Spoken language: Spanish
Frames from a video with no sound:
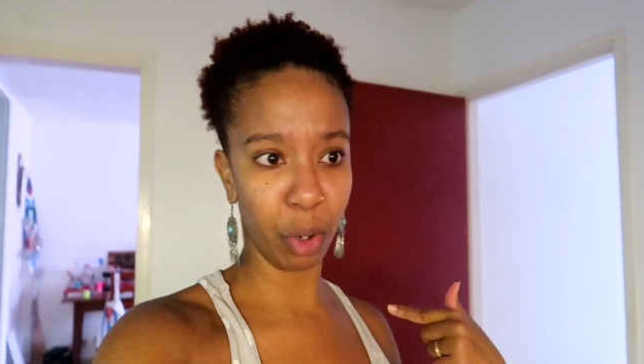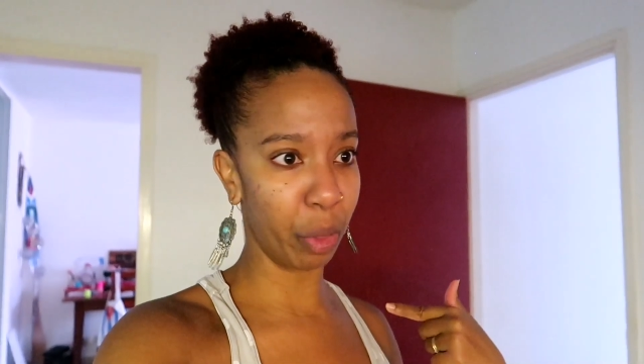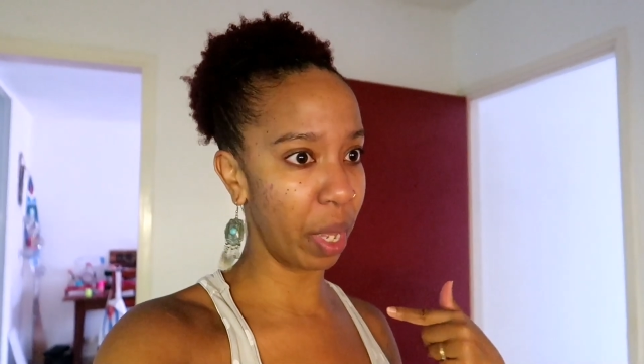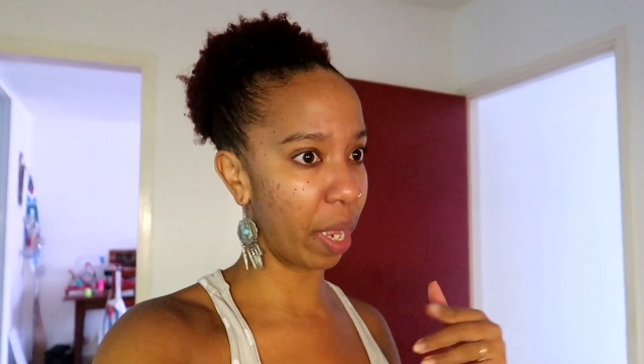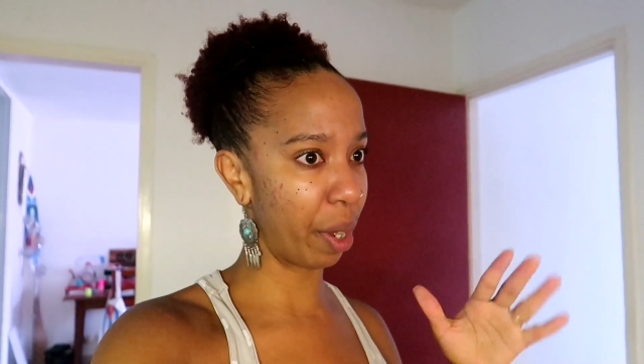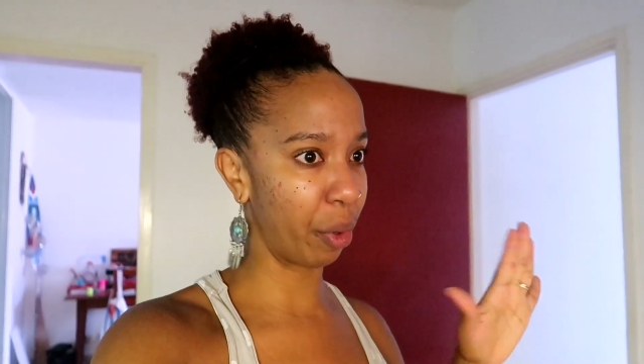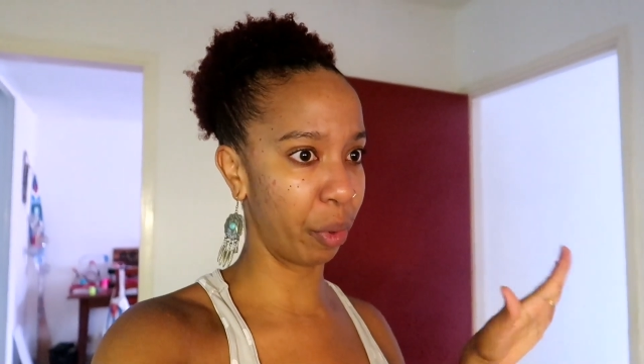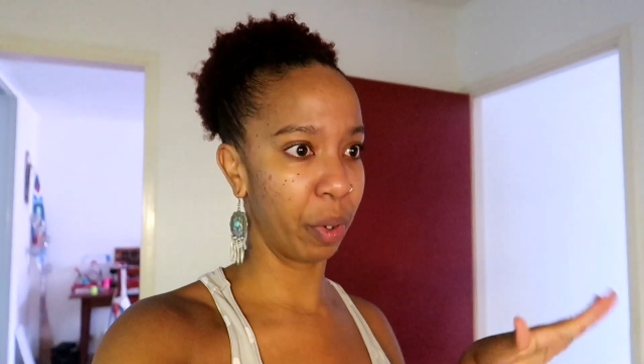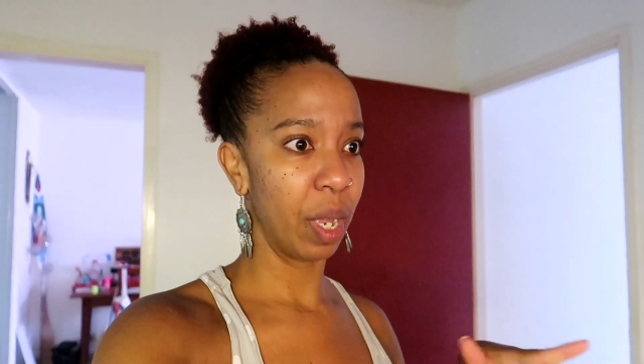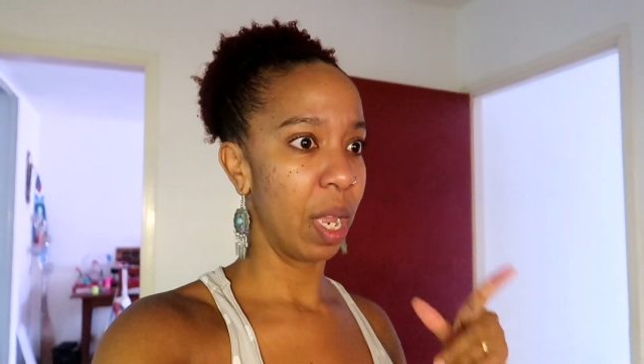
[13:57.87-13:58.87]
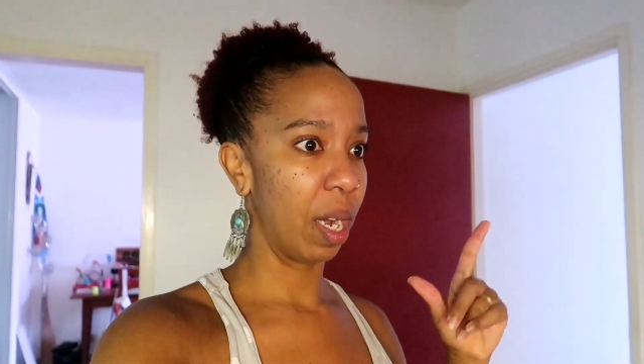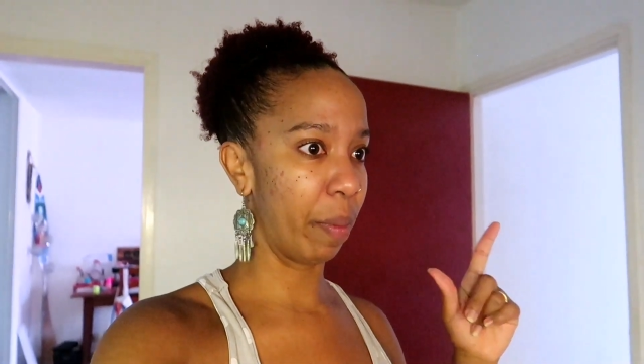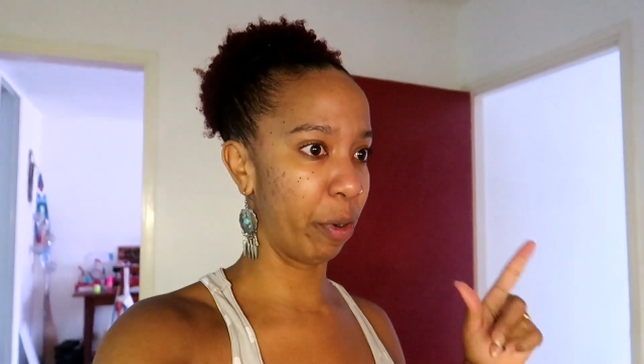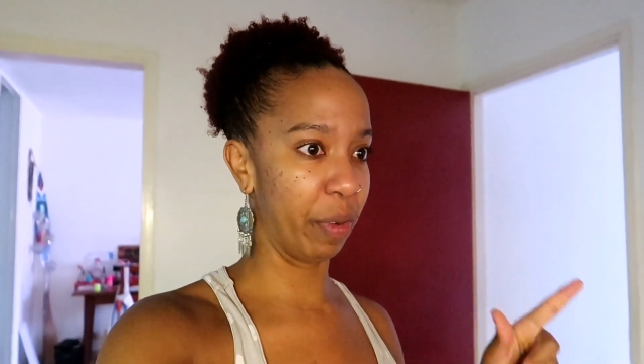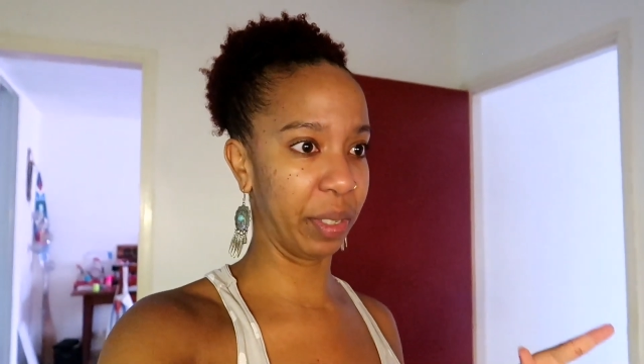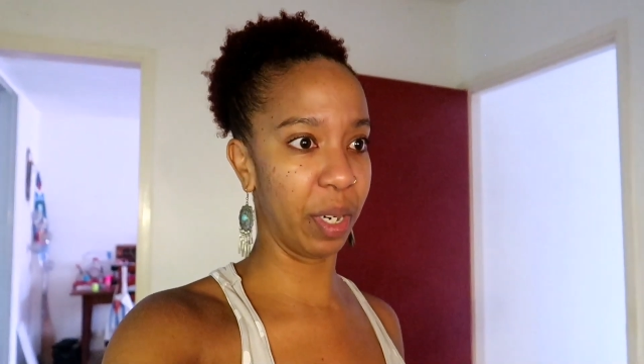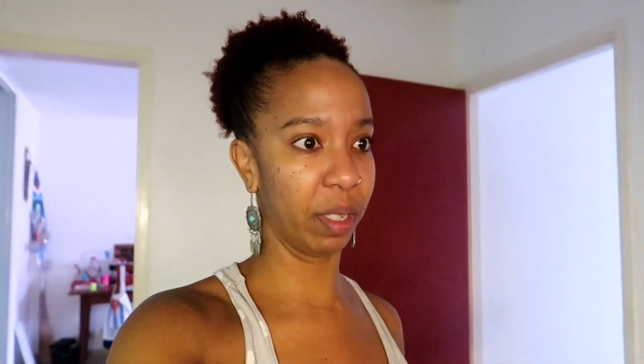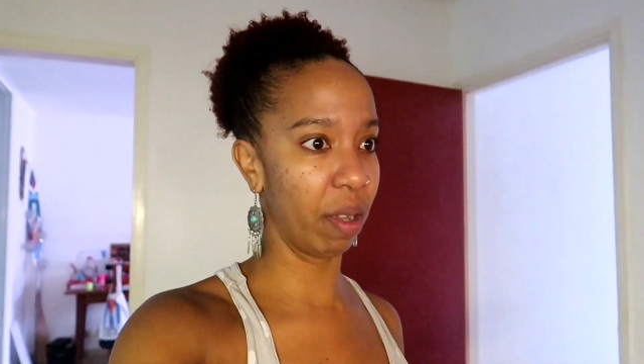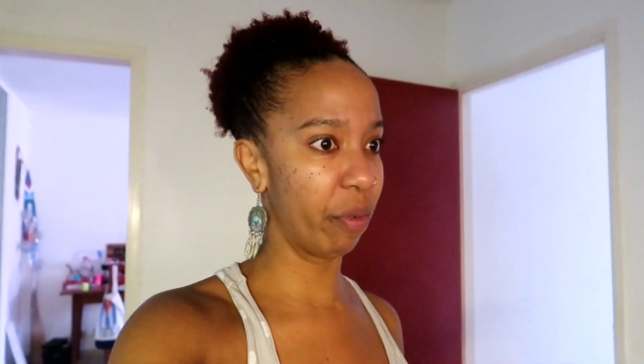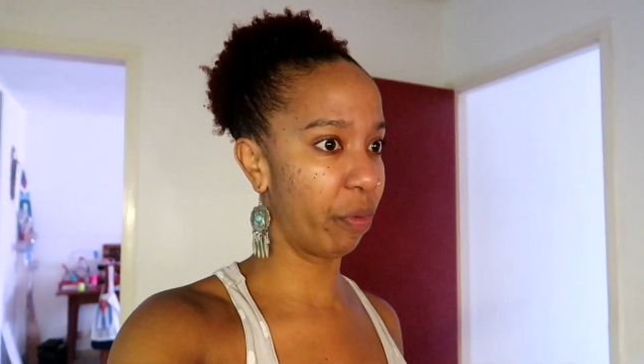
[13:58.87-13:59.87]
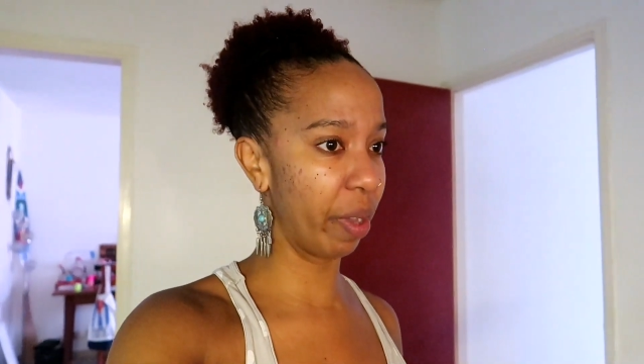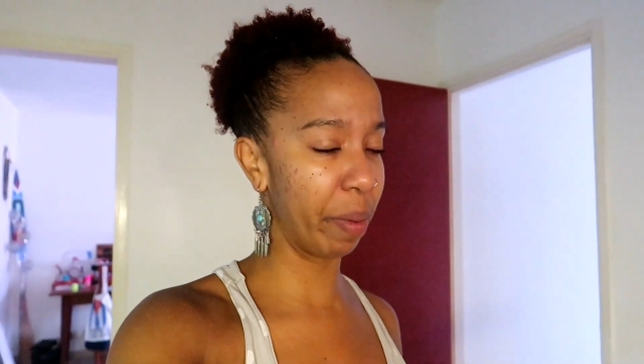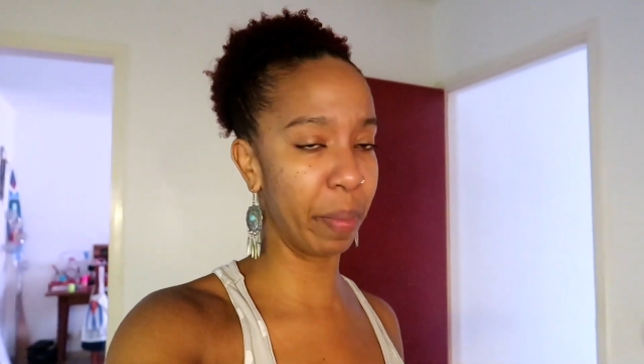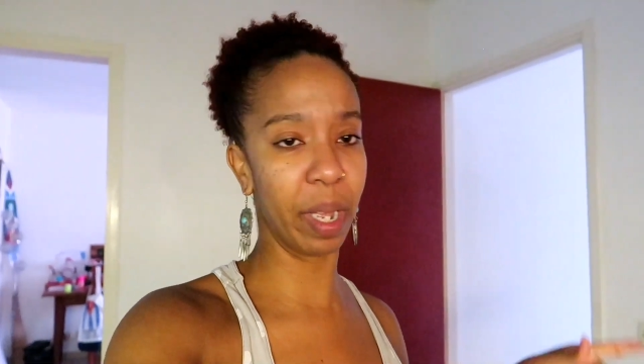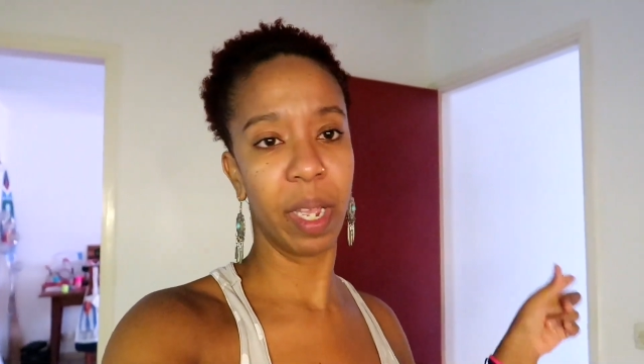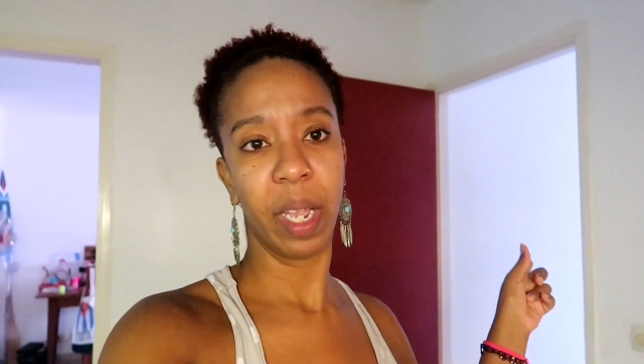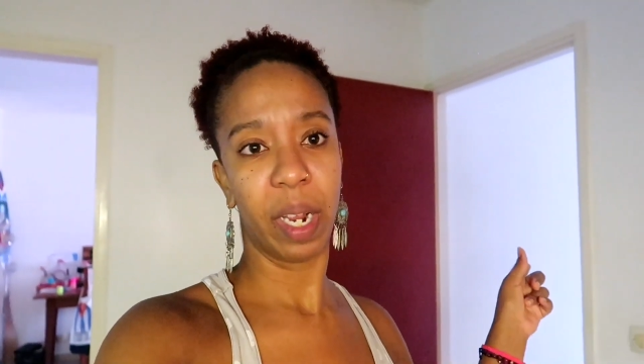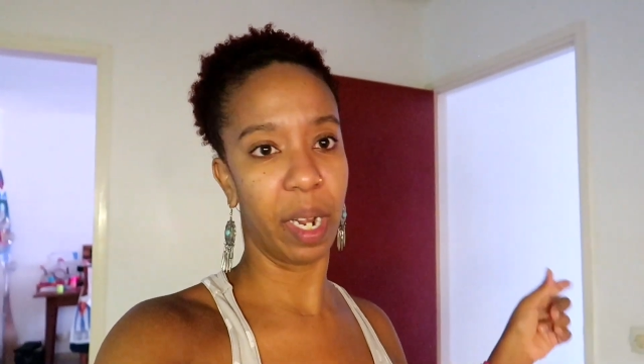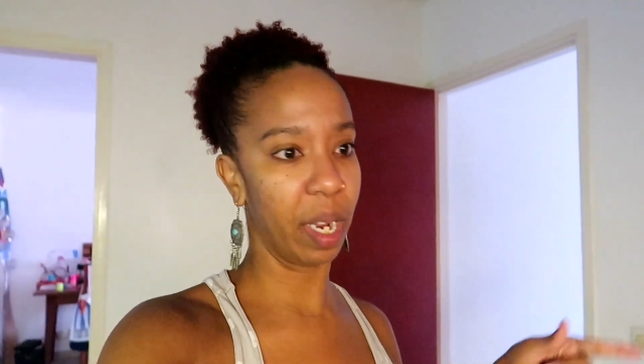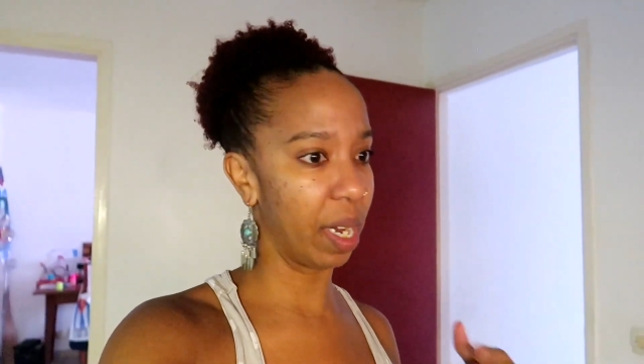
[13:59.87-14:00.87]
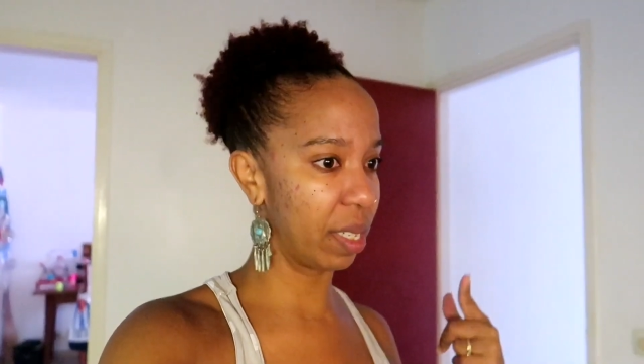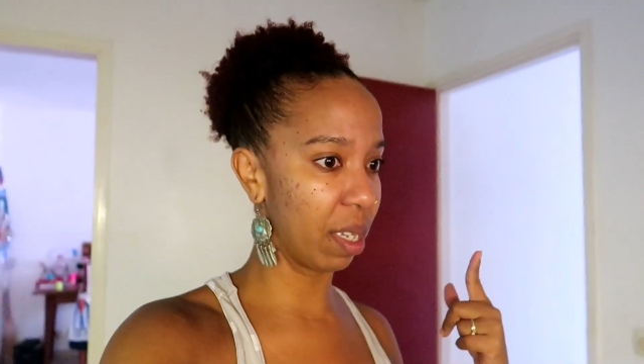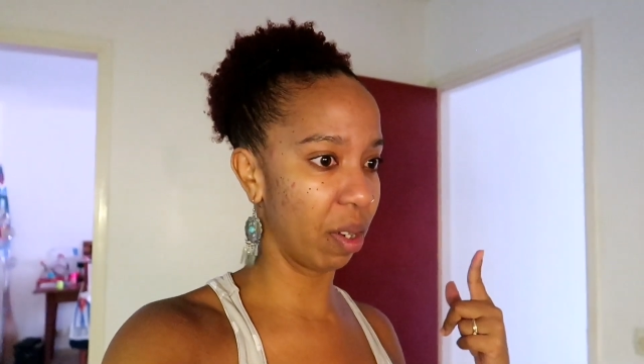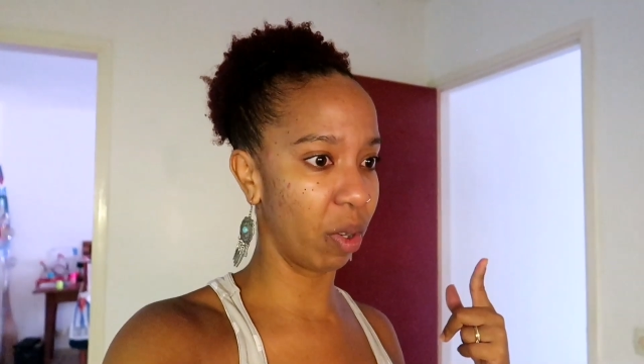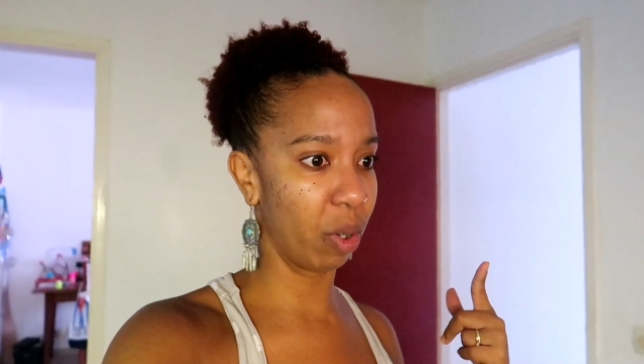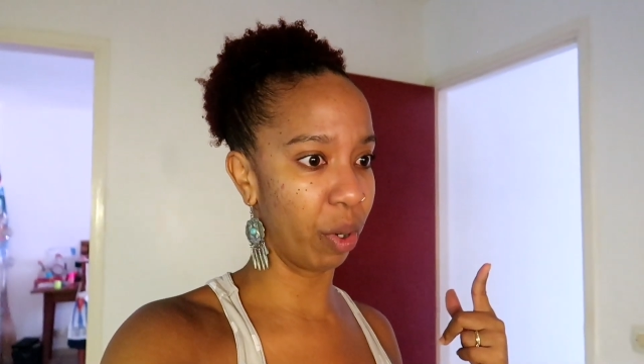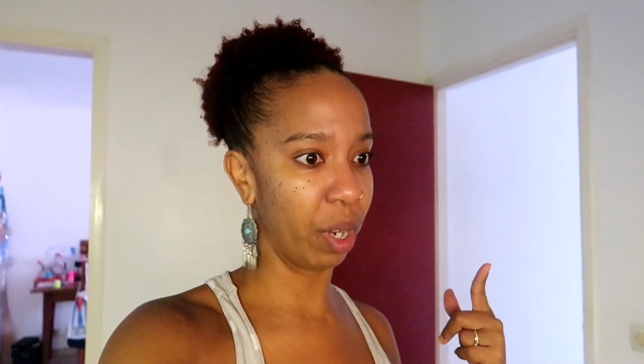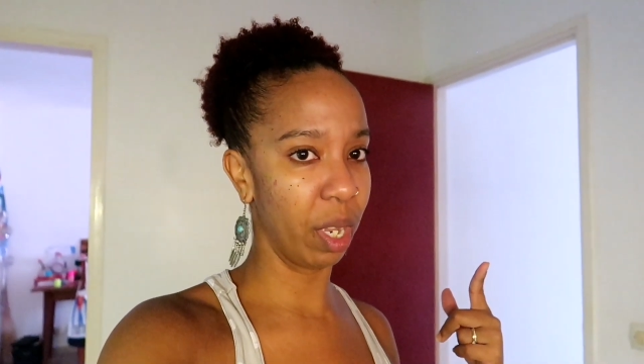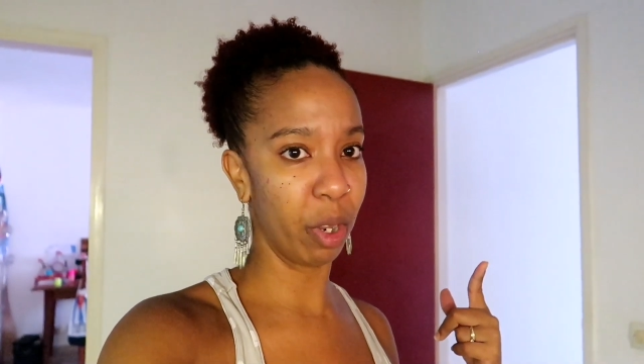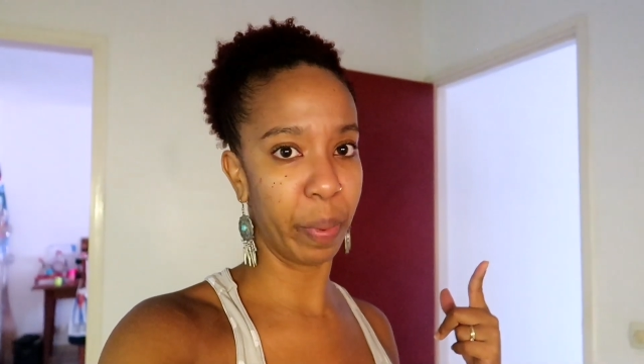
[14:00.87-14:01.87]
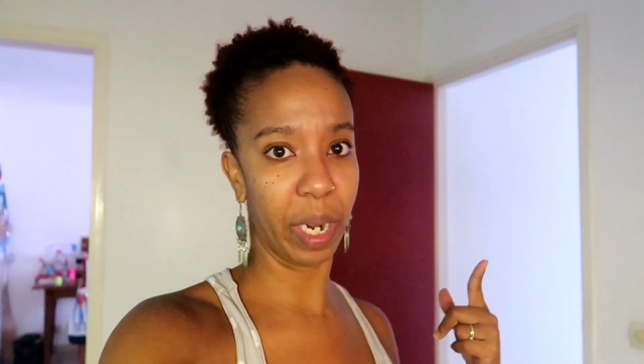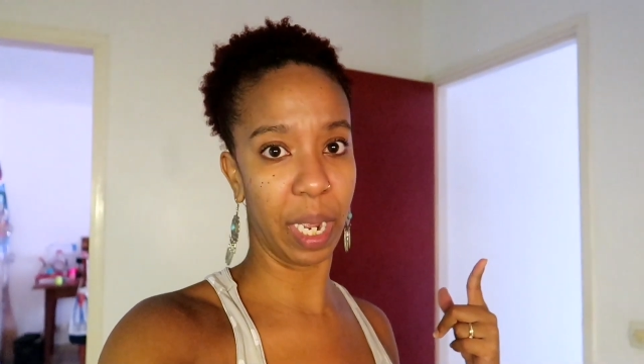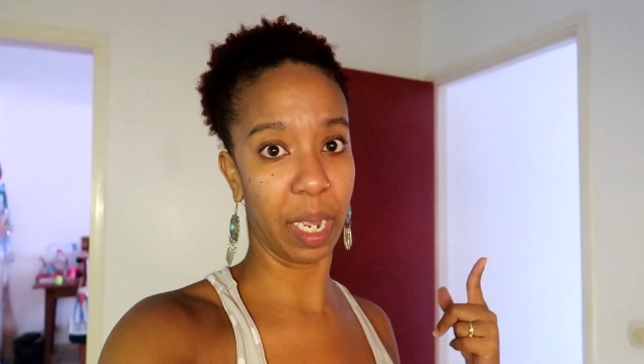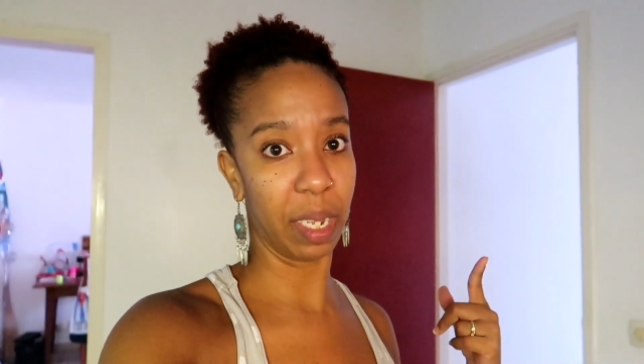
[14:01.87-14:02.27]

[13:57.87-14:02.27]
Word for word: nos dijera, no, la profesora está enferma, regresen con los niños para la